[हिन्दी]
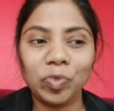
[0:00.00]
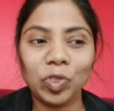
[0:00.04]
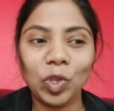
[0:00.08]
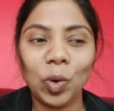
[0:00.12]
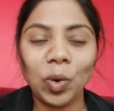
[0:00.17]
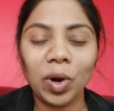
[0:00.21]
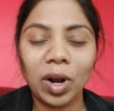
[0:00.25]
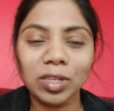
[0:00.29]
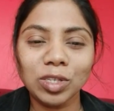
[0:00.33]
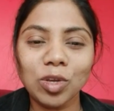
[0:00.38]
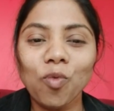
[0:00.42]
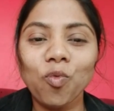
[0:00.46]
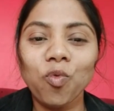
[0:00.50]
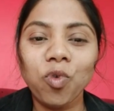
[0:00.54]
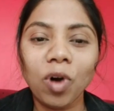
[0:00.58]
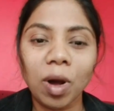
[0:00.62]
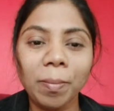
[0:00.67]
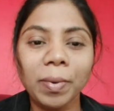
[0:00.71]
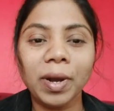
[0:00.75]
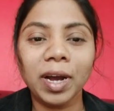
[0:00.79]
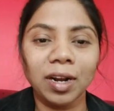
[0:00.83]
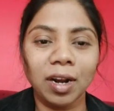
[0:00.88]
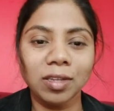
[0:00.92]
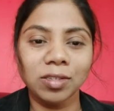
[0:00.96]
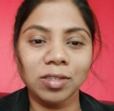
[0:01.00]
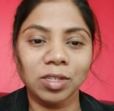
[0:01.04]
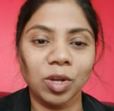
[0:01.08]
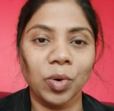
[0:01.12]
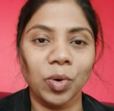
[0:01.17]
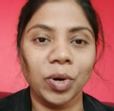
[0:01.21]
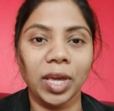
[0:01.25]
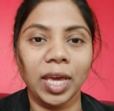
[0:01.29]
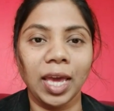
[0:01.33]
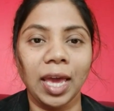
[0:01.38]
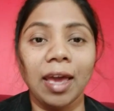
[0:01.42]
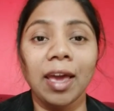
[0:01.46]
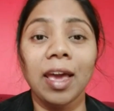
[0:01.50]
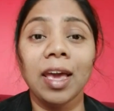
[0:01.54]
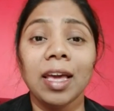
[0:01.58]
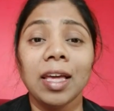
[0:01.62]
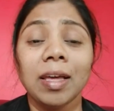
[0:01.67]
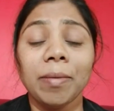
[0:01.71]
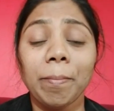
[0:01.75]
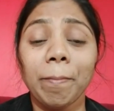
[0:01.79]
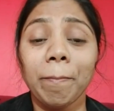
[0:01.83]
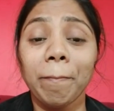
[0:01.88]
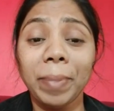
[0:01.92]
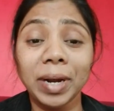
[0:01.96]
थोड़ा सा वर्म करना ज़रूरी है
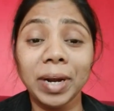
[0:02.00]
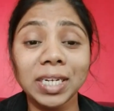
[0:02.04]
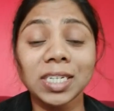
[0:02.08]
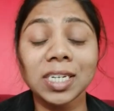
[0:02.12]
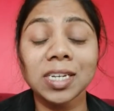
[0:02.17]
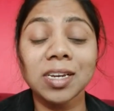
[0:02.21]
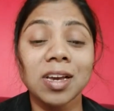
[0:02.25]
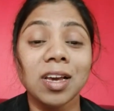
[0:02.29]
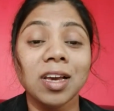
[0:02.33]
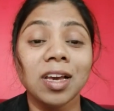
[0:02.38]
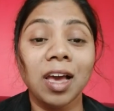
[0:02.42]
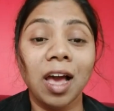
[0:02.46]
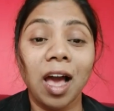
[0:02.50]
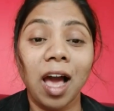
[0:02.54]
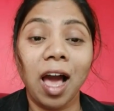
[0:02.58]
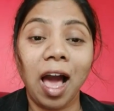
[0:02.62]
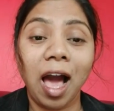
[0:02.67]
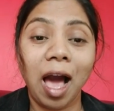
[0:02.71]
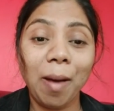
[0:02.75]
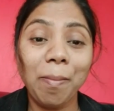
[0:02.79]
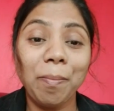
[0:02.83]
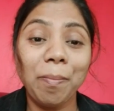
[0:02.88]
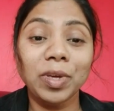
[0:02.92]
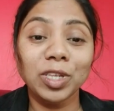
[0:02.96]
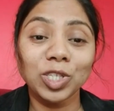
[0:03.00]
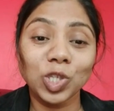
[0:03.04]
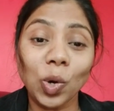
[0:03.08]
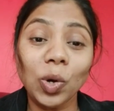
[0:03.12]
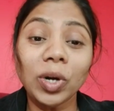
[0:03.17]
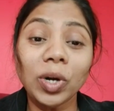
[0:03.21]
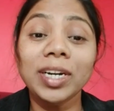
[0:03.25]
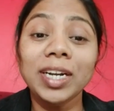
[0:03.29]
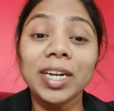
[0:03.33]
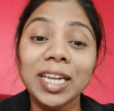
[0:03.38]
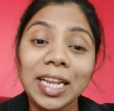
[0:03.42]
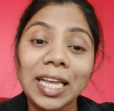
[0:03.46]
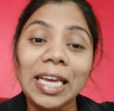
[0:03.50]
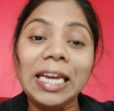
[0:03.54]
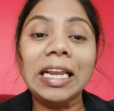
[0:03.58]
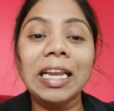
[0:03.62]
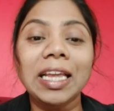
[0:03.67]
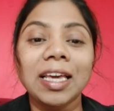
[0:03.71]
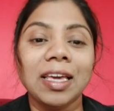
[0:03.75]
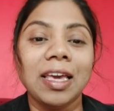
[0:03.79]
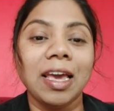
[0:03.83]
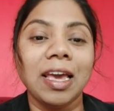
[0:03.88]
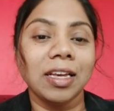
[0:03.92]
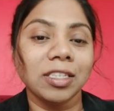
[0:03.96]
बट आप इसको
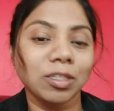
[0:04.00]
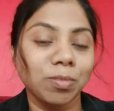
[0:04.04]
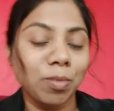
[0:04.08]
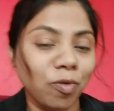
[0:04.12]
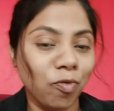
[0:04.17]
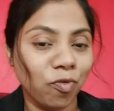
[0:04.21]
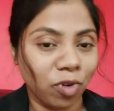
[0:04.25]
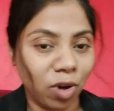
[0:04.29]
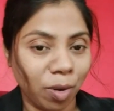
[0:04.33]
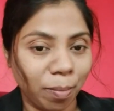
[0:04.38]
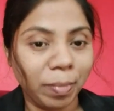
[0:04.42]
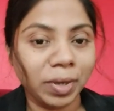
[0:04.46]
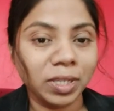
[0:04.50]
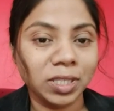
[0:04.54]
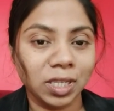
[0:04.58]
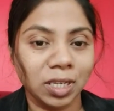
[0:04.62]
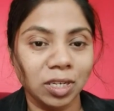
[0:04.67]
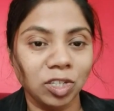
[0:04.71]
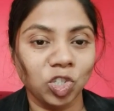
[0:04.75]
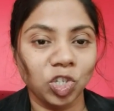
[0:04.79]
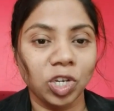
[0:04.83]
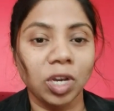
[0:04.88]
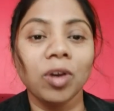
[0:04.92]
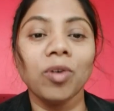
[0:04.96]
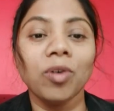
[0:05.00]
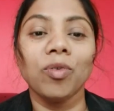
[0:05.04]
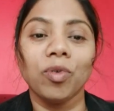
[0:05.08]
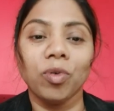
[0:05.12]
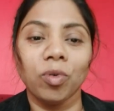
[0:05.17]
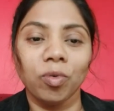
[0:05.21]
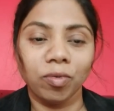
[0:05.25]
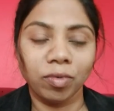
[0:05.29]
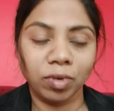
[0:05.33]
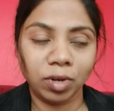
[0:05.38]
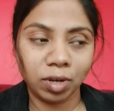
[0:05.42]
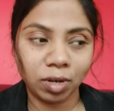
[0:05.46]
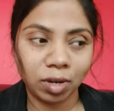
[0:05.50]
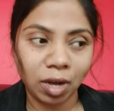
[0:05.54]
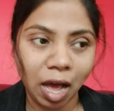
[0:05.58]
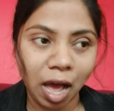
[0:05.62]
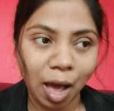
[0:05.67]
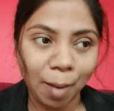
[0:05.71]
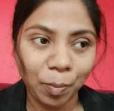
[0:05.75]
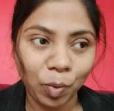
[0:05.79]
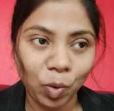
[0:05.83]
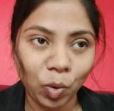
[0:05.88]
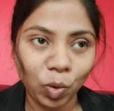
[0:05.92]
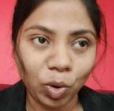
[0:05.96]
डायरेक्टली गैस में वर्म मत कीजिए
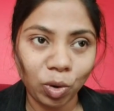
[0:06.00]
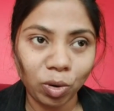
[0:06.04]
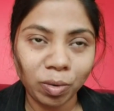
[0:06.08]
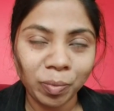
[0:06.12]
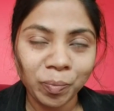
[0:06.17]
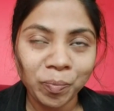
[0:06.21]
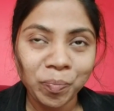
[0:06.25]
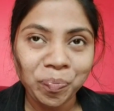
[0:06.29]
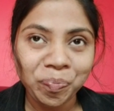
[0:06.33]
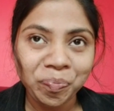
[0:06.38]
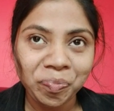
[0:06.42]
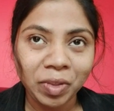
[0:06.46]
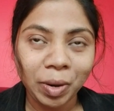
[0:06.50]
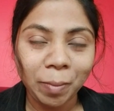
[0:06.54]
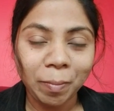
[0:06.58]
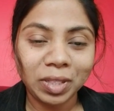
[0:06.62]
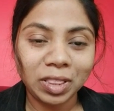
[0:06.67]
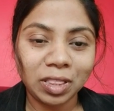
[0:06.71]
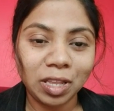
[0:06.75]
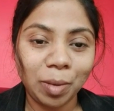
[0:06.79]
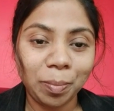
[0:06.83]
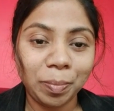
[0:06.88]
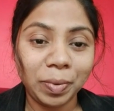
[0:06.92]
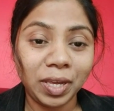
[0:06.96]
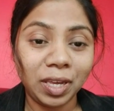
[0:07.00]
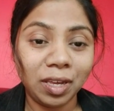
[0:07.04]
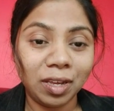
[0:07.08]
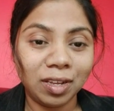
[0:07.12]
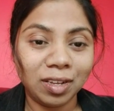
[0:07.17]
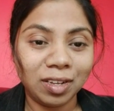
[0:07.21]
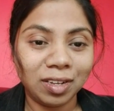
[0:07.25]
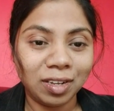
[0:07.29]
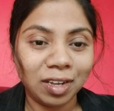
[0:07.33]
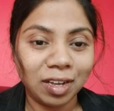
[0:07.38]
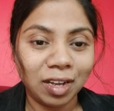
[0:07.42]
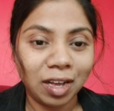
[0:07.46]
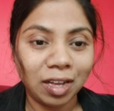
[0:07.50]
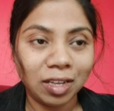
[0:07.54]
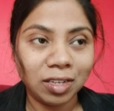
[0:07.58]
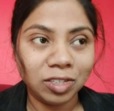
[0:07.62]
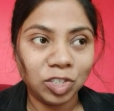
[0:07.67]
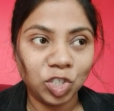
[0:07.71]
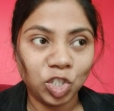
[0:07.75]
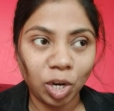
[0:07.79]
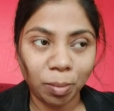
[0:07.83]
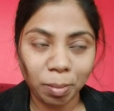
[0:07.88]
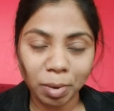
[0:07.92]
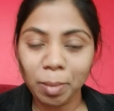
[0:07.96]
आपको मतलब
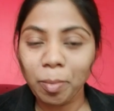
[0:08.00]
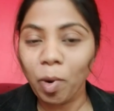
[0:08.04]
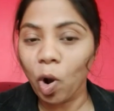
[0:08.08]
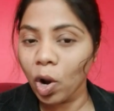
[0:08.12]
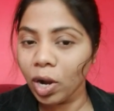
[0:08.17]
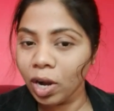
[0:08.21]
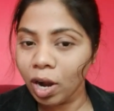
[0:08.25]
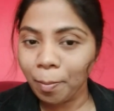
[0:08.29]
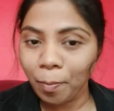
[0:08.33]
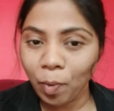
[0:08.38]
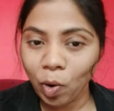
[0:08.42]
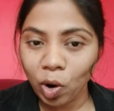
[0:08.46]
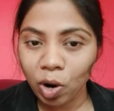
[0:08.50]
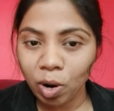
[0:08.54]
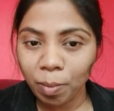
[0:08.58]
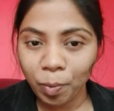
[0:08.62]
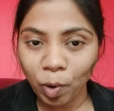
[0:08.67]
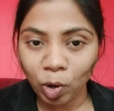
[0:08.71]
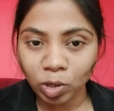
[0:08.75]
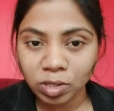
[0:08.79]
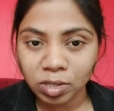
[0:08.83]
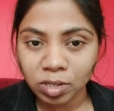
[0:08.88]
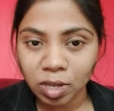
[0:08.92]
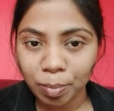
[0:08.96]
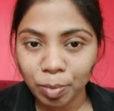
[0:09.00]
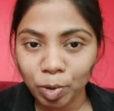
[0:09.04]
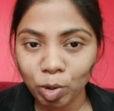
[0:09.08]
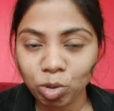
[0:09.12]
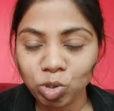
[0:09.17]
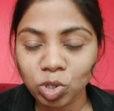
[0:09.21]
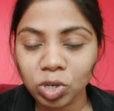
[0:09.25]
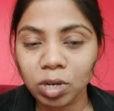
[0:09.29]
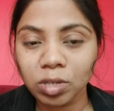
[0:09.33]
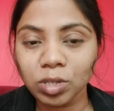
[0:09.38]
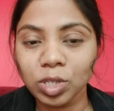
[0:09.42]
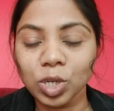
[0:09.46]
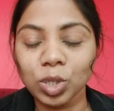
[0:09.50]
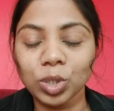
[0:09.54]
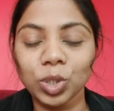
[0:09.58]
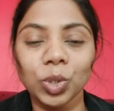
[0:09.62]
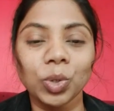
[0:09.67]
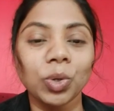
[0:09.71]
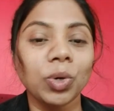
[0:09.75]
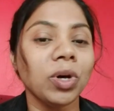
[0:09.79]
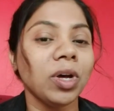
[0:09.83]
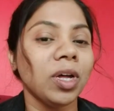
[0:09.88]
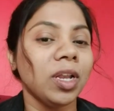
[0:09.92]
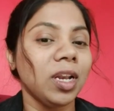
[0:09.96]
डबल बॉयलर प्रोसेस आप यूज़ कर सकते
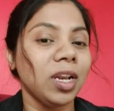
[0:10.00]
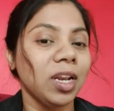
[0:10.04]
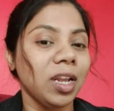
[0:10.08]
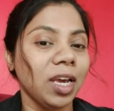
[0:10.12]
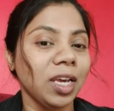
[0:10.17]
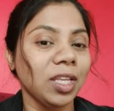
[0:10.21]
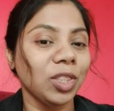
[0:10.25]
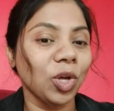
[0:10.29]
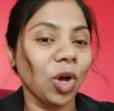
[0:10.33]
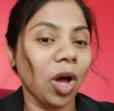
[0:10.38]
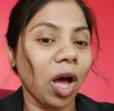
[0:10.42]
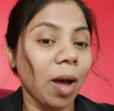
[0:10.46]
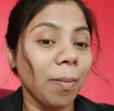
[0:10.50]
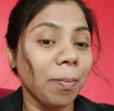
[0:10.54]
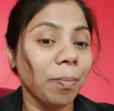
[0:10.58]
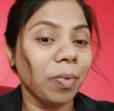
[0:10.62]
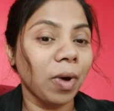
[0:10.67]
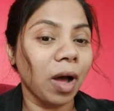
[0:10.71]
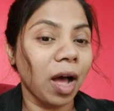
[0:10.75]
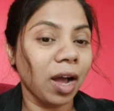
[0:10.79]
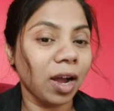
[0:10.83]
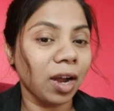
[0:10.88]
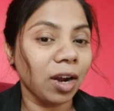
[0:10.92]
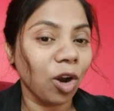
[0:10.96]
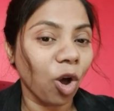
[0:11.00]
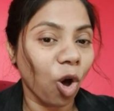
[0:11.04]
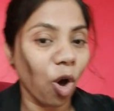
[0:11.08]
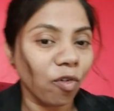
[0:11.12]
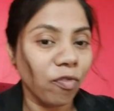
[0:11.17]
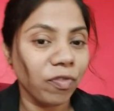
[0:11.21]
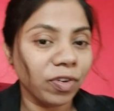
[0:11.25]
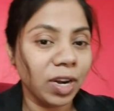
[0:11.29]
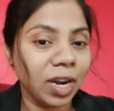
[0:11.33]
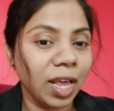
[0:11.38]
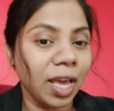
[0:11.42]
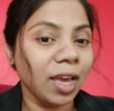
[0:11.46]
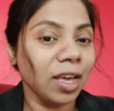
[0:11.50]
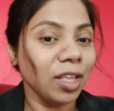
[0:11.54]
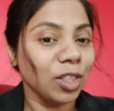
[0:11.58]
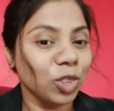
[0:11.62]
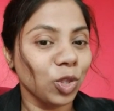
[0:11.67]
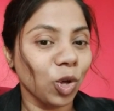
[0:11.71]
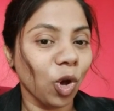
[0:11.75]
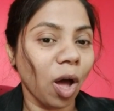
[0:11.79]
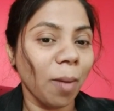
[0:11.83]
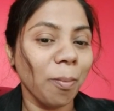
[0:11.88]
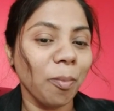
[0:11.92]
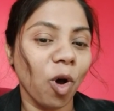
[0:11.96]
हो नहीं तो आप अगर ओवन है
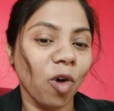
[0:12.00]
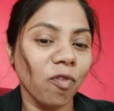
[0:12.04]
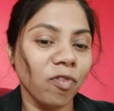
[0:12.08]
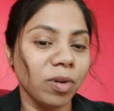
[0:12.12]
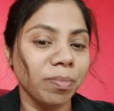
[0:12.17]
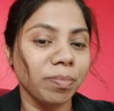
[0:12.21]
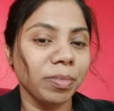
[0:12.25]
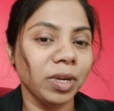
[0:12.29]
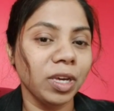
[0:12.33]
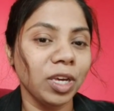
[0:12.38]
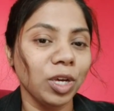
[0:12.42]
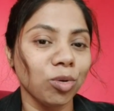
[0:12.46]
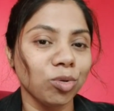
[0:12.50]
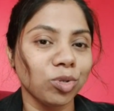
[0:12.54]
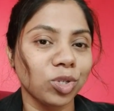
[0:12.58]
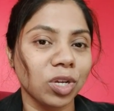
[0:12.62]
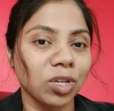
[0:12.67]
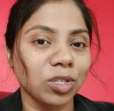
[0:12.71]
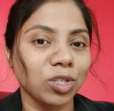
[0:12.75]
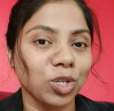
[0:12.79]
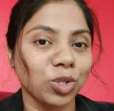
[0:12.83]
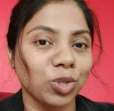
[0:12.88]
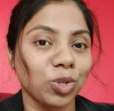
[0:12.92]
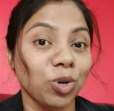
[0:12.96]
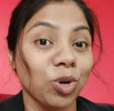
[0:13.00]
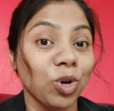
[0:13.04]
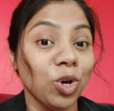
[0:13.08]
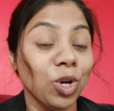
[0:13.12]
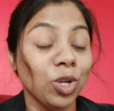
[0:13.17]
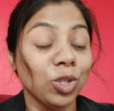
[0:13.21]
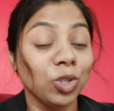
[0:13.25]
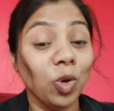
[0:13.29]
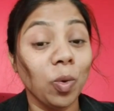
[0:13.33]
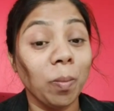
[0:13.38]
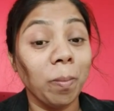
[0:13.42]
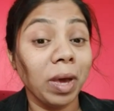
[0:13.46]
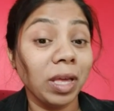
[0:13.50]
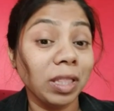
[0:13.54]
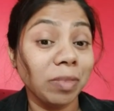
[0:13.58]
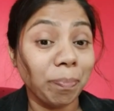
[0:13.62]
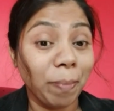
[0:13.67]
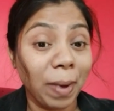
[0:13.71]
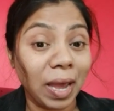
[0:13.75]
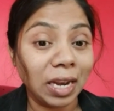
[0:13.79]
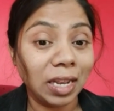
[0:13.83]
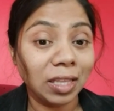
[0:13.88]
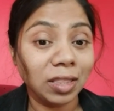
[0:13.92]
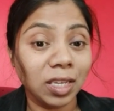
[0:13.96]
तो आप ओवन भी यूज़ कर सकते हो तो मैं
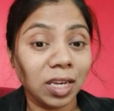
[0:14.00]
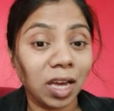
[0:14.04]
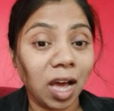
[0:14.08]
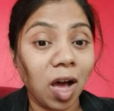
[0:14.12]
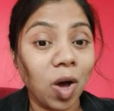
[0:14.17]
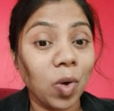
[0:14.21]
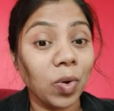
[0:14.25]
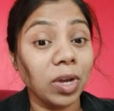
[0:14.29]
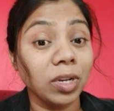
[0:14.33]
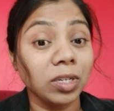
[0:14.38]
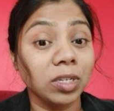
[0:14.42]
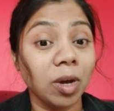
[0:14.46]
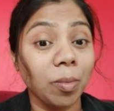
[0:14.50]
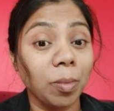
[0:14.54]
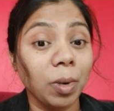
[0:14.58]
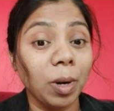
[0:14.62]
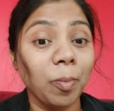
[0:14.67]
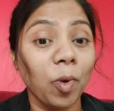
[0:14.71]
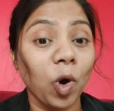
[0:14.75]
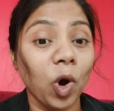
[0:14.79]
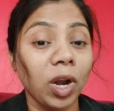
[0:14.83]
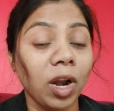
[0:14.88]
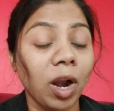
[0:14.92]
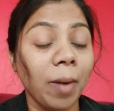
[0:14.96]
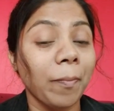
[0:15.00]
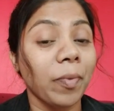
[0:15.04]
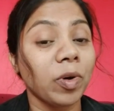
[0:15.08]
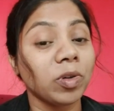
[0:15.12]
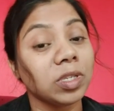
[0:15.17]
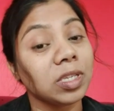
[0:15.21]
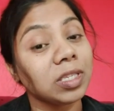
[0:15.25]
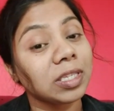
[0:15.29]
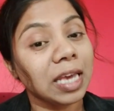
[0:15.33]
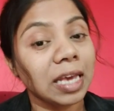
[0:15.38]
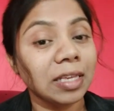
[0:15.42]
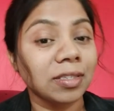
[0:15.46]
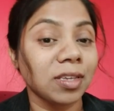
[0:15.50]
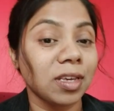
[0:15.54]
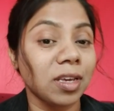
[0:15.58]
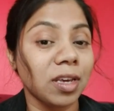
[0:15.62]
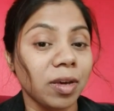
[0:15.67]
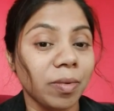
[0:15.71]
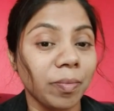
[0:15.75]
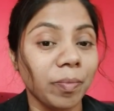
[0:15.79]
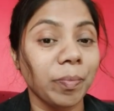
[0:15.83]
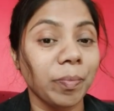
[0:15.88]
पहले दिखाऊंगी डबल बॉयलर प्रोसेस कैसे